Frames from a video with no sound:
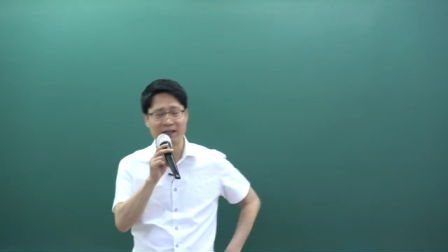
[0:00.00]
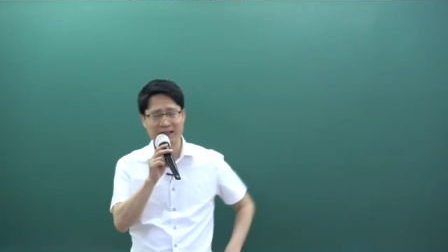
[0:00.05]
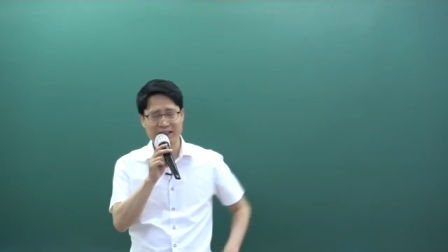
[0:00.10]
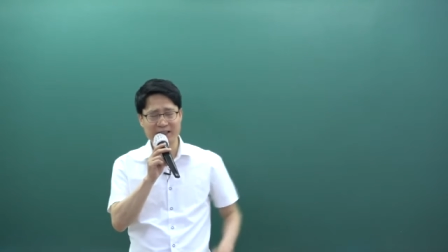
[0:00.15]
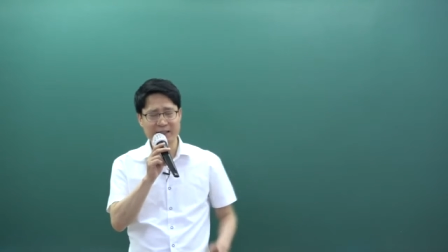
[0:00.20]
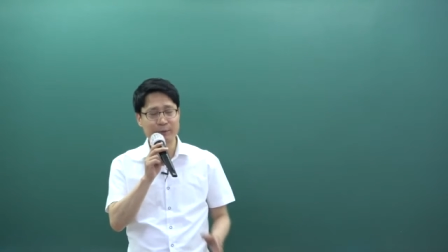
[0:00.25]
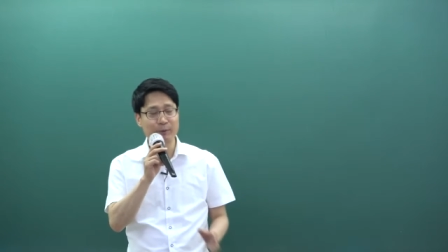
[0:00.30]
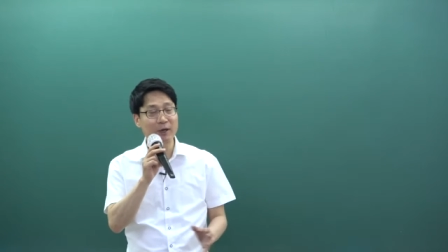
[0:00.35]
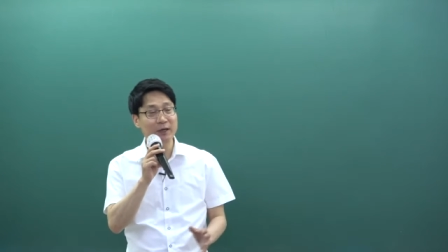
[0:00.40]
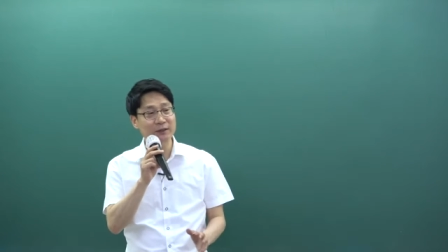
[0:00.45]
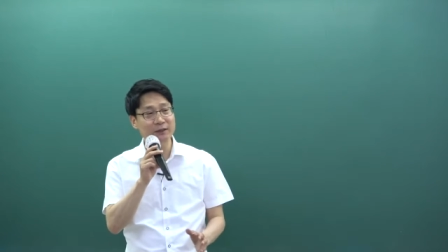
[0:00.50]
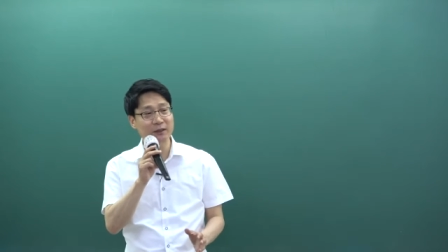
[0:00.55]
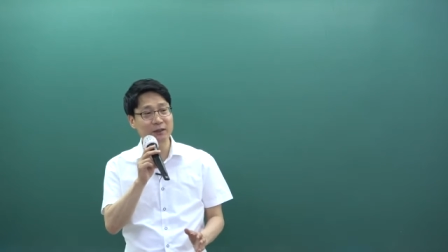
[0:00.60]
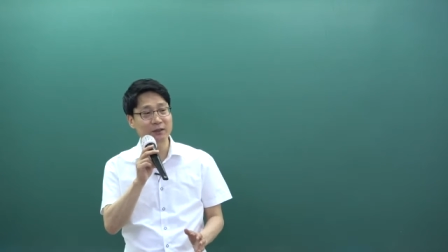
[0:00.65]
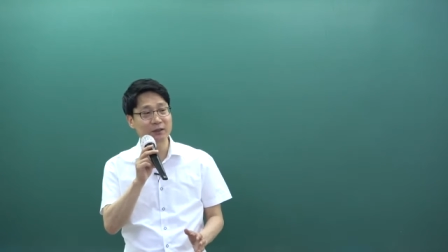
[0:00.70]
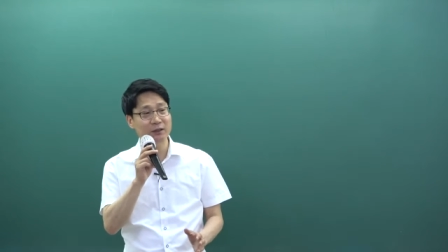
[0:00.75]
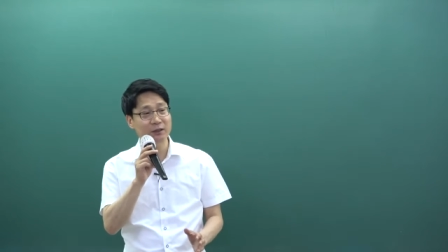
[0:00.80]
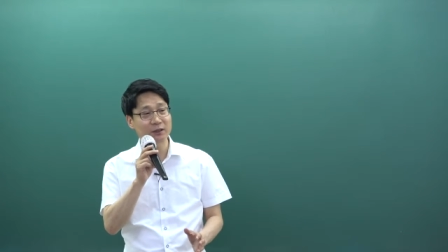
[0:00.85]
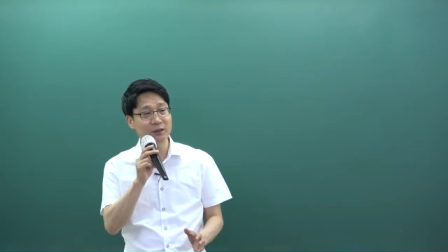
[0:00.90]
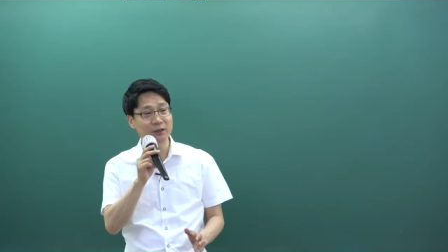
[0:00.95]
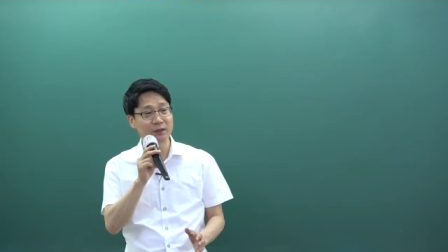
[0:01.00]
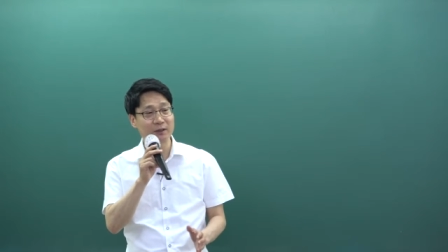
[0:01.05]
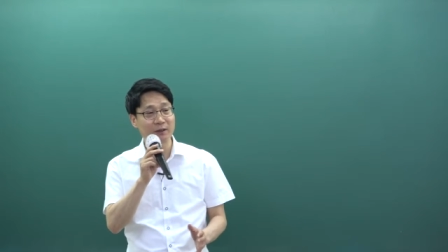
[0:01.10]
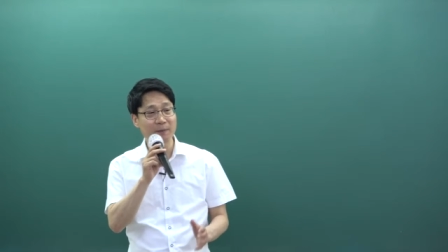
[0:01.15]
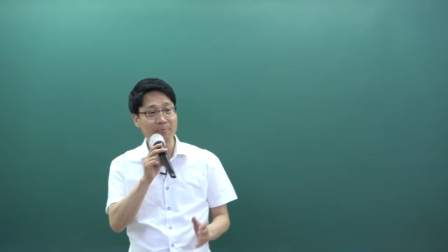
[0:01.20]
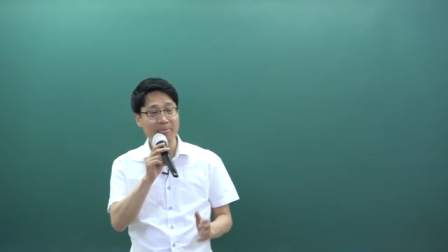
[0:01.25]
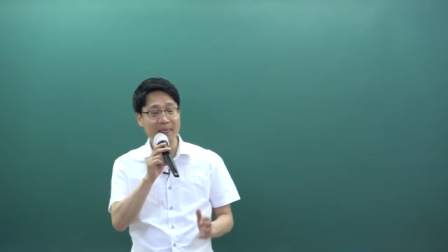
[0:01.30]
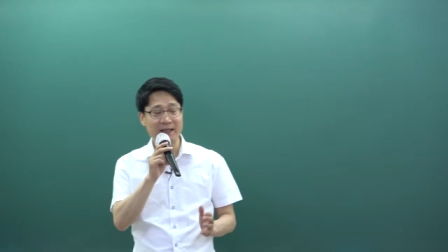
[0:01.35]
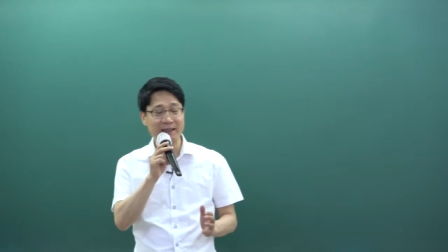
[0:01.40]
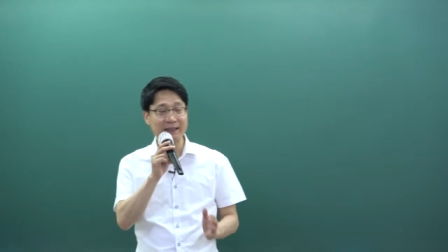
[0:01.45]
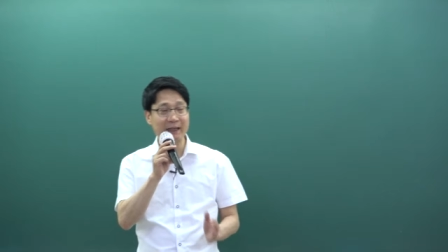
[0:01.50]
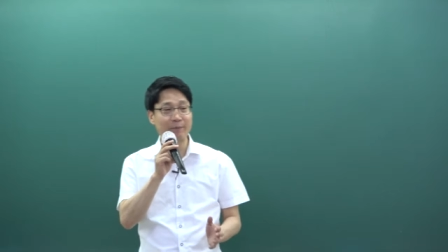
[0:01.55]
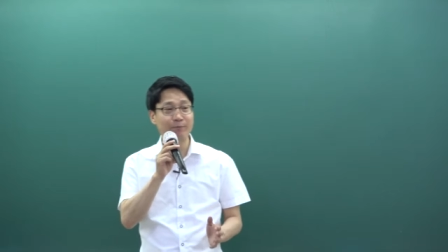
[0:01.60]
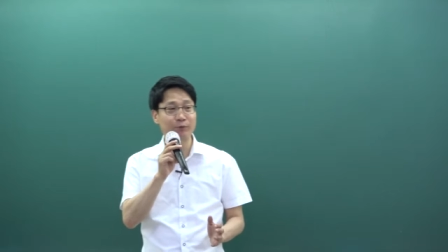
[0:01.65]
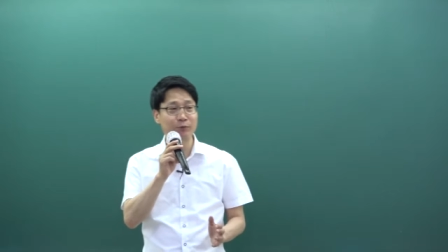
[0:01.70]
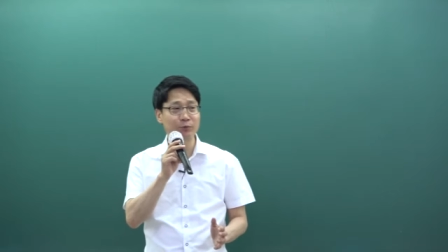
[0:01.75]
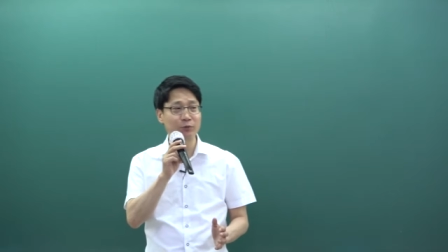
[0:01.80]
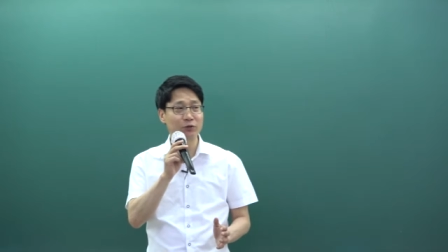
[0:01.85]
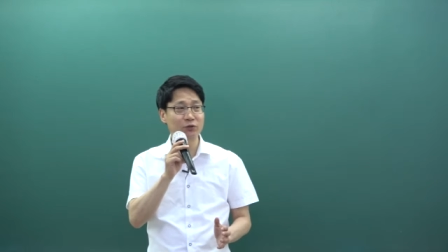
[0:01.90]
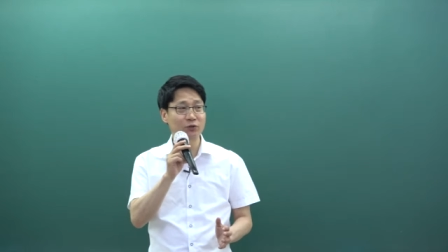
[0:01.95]
지방세는 특히
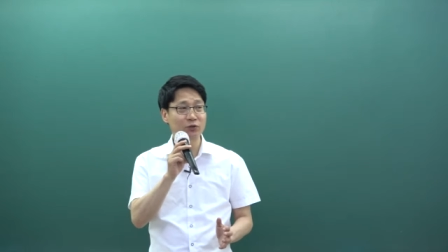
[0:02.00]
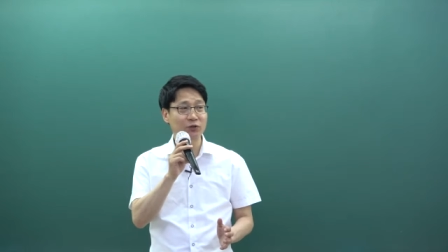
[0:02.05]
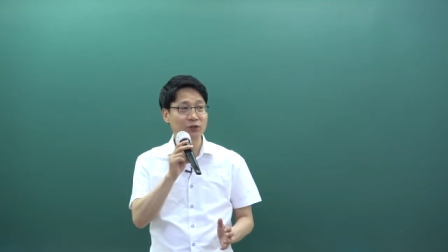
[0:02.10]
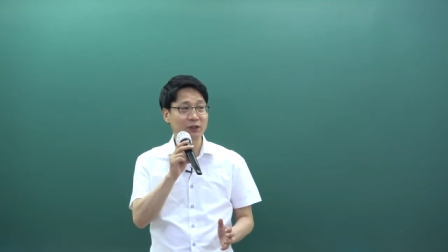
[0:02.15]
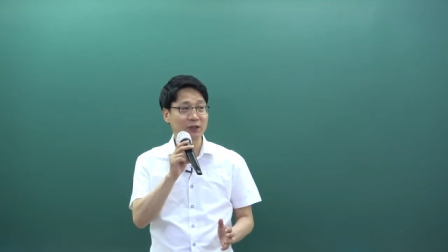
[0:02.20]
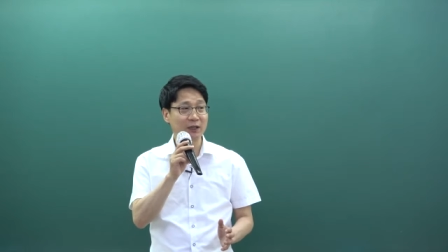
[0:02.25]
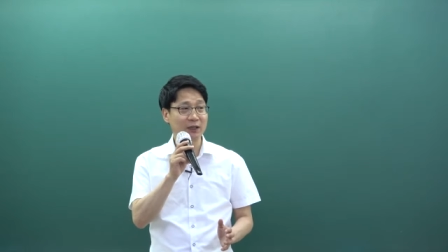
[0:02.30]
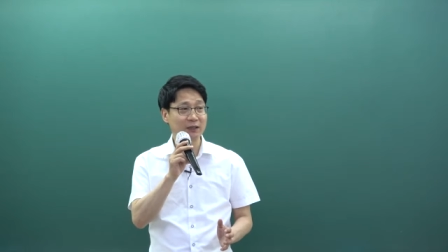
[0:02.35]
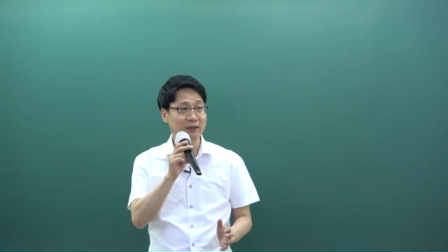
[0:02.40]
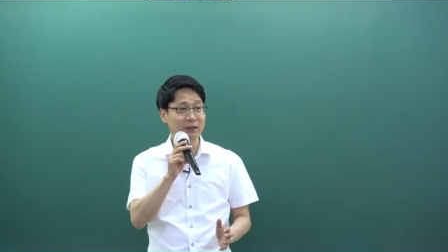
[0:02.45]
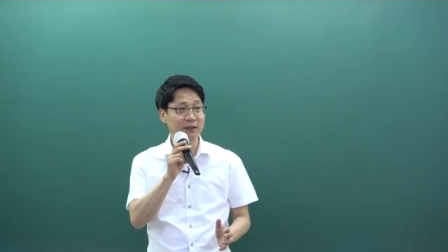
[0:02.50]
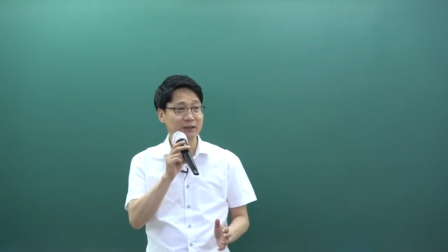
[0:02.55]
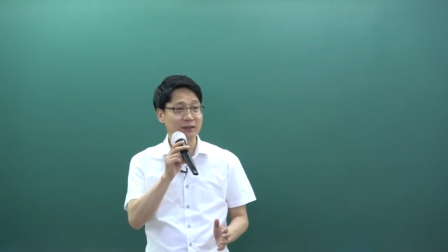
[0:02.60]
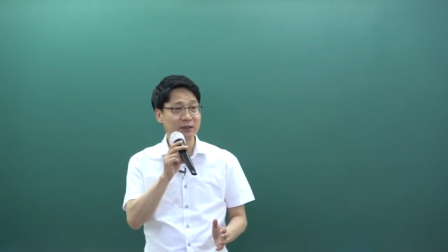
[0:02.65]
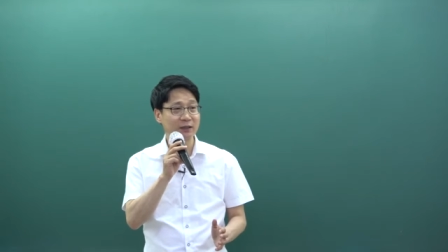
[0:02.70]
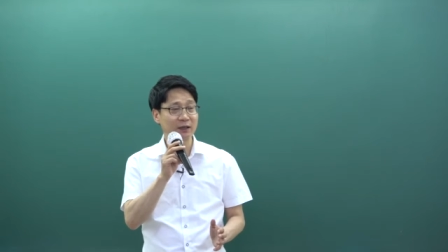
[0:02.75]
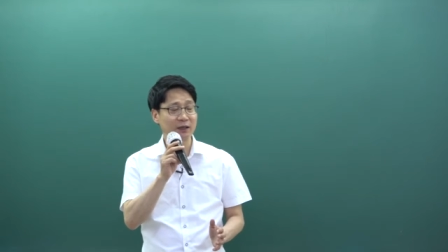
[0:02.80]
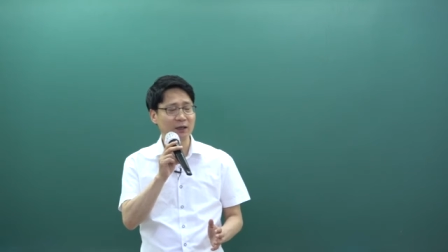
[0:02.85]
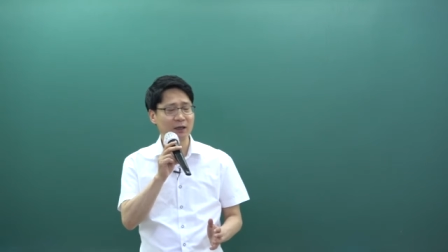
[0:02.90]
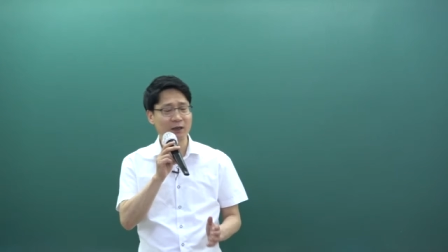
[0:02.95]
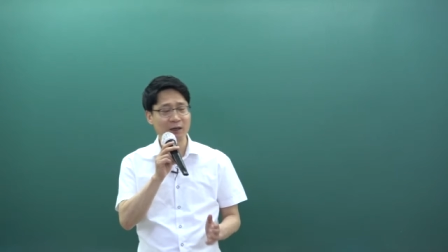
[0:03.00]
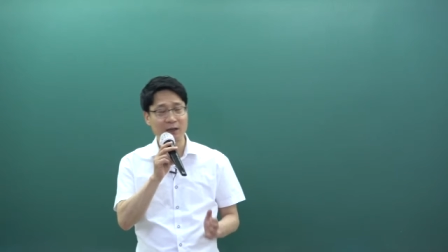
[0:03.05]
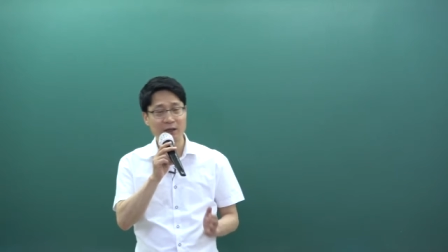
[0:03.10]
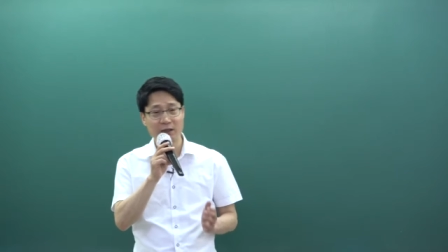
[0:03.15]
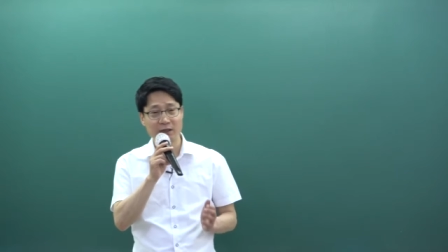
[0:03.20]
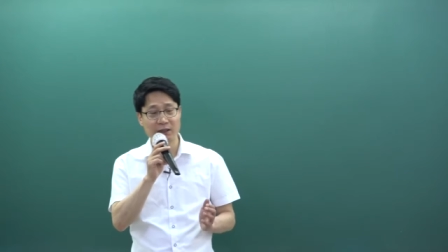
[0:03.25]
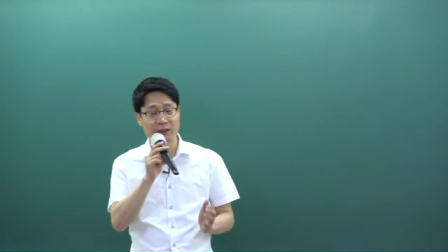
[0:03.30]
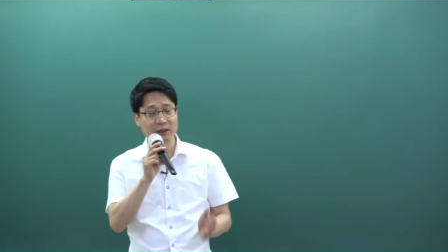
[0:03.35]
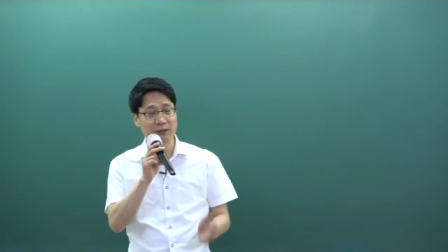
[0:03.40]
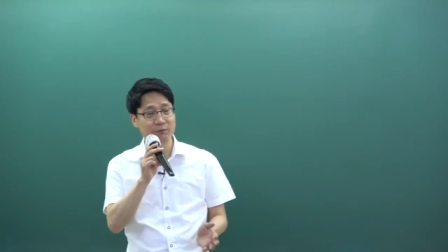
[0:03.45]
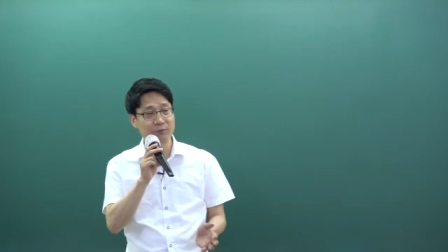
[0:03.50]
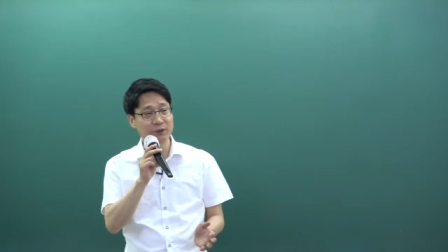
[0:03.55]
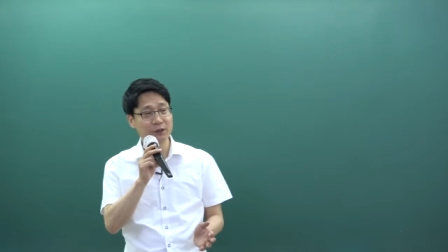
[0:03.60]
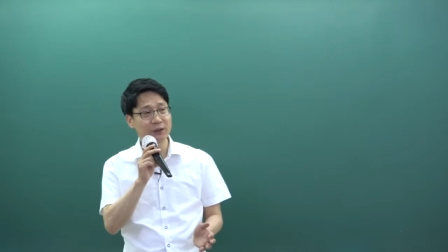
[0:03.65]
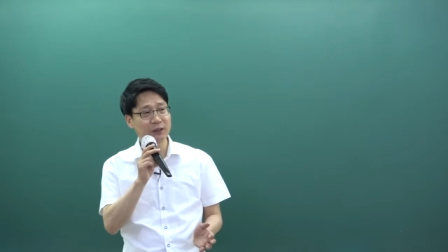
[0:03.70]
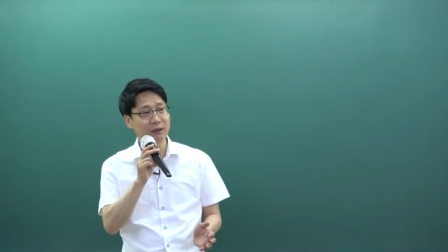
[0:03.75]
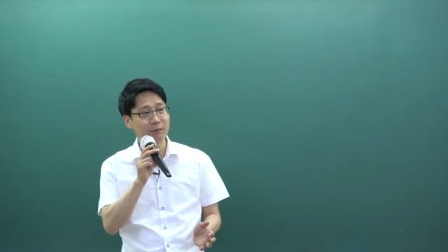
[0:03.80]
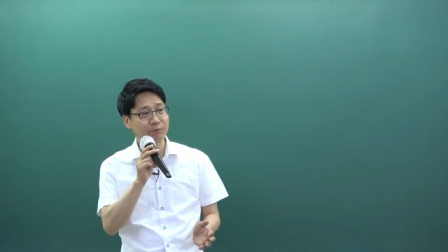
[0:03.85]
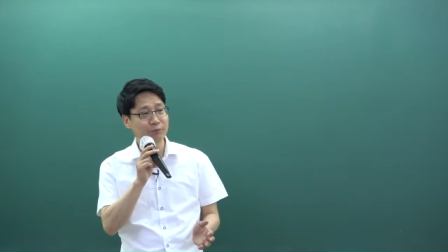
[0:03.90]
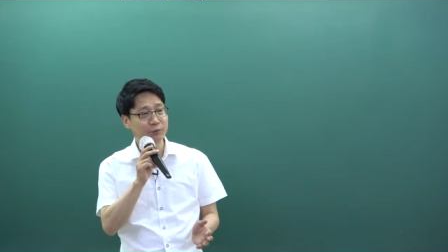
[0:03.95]
납부불성실 가산세가 이
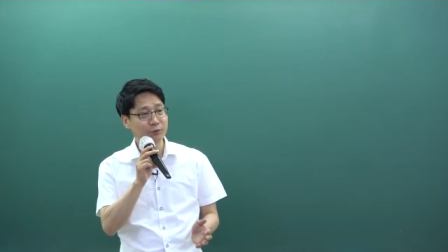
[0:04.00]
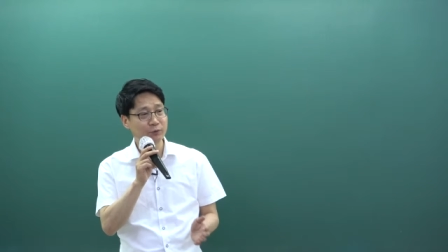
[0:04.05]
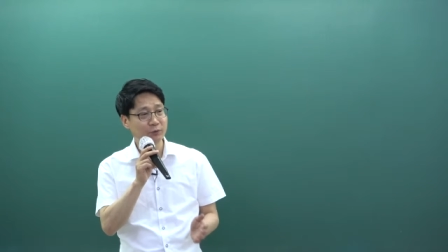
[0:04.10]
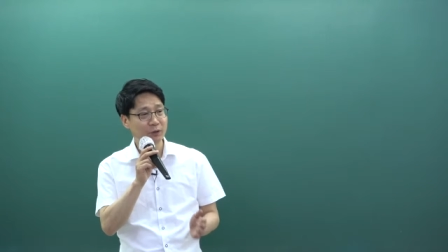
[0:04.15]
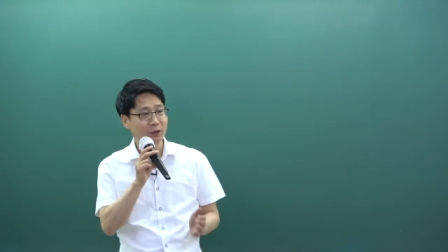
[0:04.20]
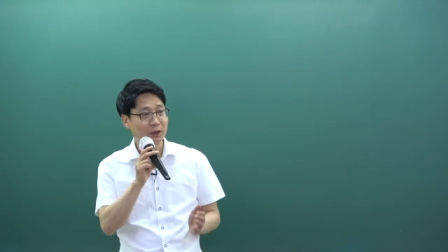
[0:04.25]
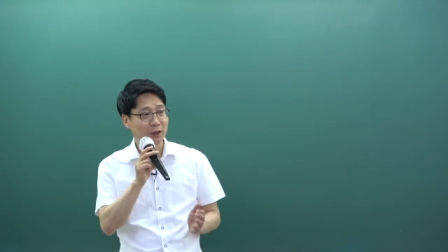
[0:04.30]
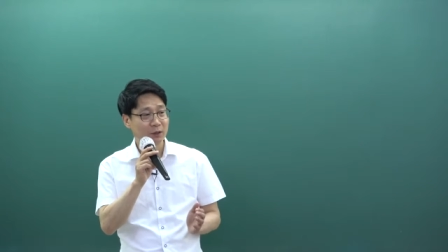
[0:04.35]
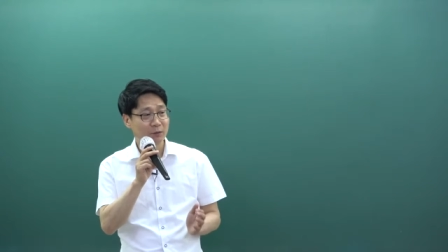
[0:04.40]
미납부